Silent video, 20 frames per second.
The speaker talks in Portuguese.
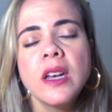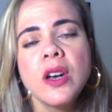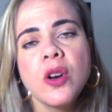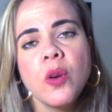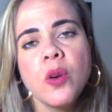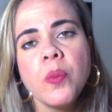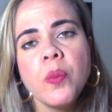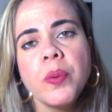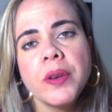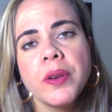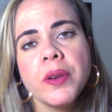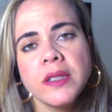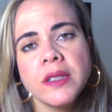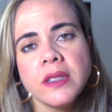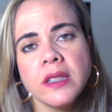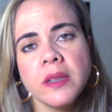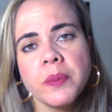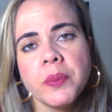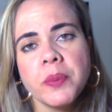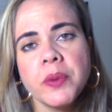como por
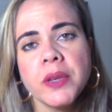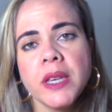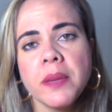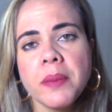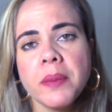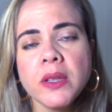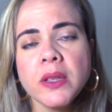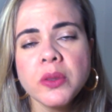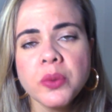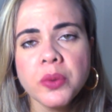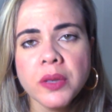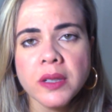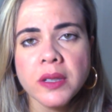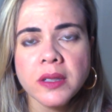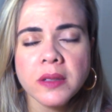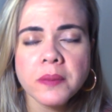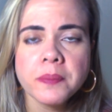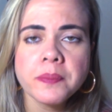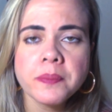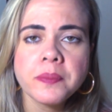exemplo
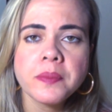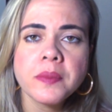queimaduras,